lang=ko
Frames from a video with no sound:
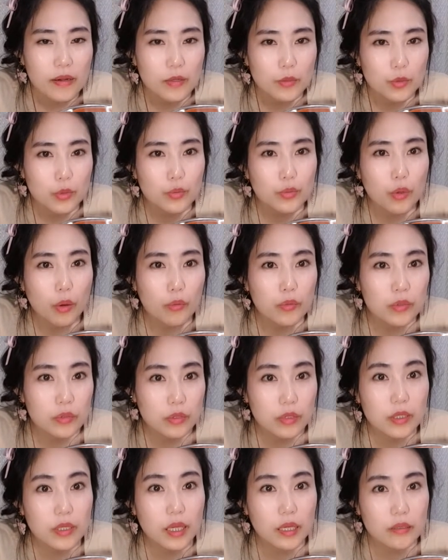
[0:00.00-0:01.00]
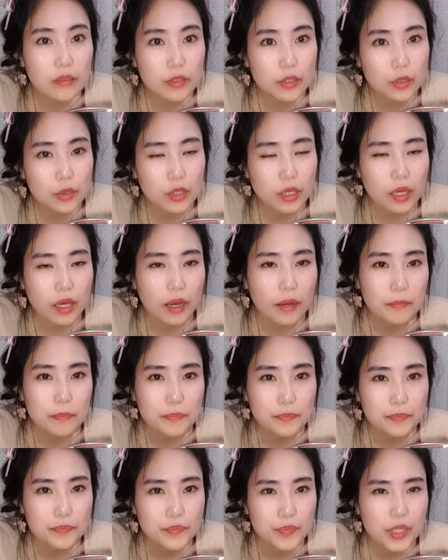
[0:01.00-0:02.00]
좀 너무 늦게 뜨죠, 제가.
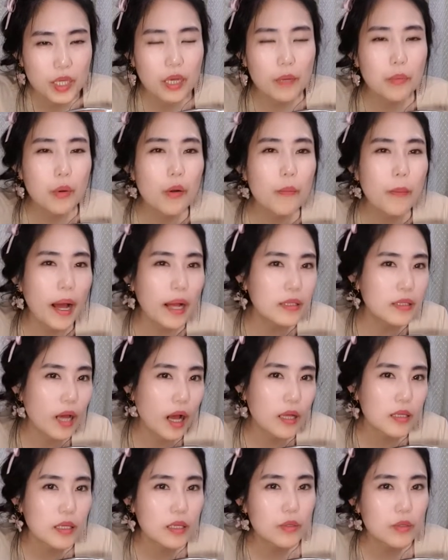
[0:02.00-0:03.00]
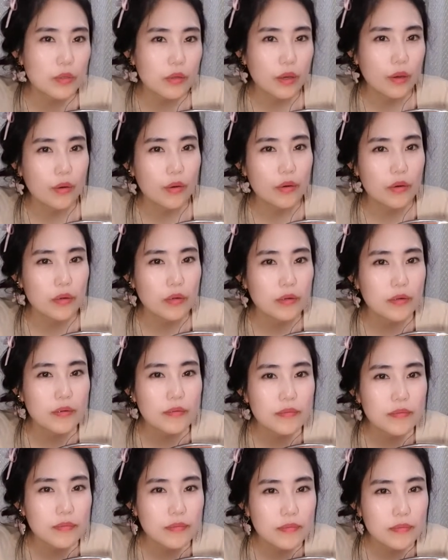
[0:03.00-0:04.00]
제가 뭘 많이 안 해서 그래요.
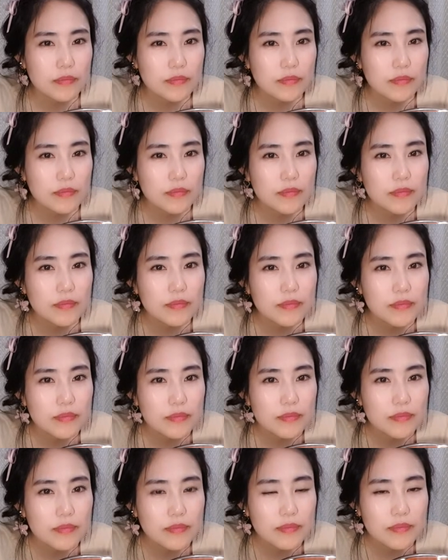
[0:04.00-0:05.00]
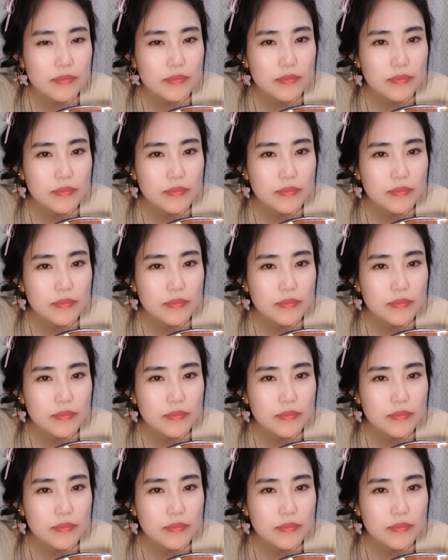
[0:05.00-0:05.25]
음.